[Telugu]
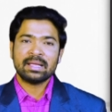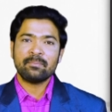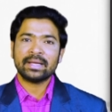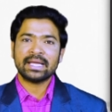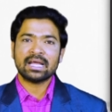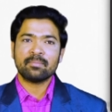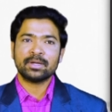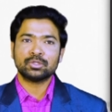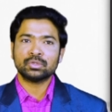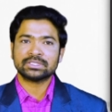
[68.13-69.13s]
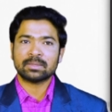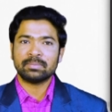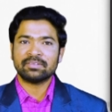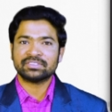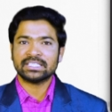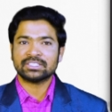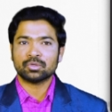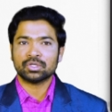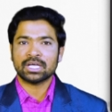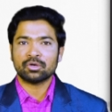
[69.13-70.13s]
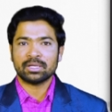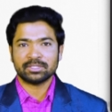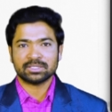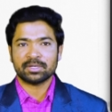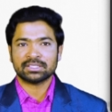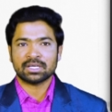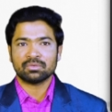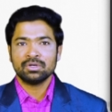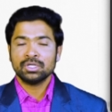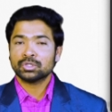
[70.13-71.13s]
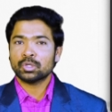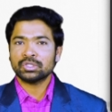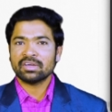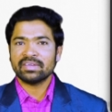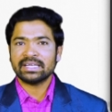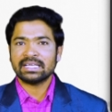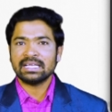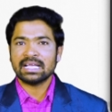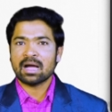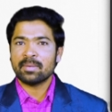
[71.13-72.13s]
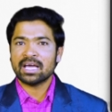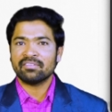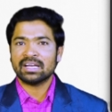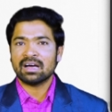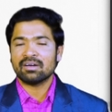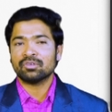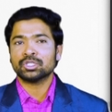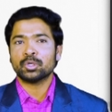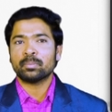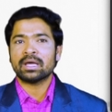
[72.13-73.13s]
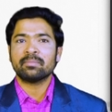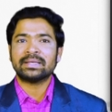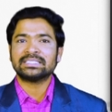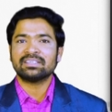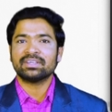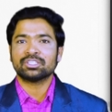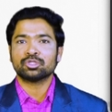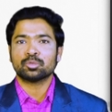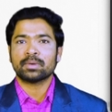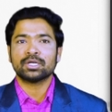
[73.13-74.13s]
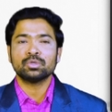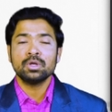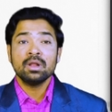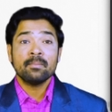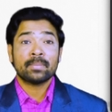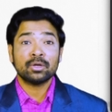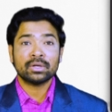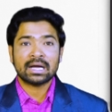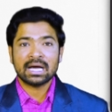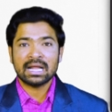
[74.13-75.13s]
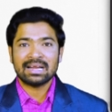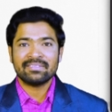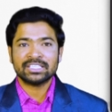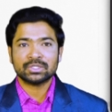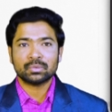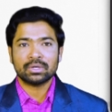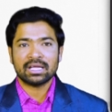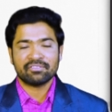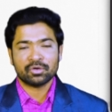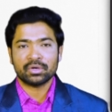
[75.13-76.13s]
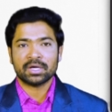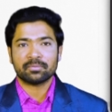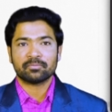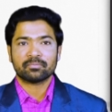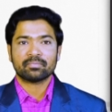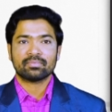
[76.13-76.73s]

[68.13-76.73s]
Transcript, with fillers: ఎంపికైన అభ్యర్థులు సబ్ లెఫ్టినెంట్ హోదాలో నియమించబడతారు తొలుత వీరికి యాభై ఆరు వేల వంద రూపాయల బేసిక్ వేతనంతో పాటు పలు రకాల అలవెన్స్లు కూడా ఇవ్వనున్నారు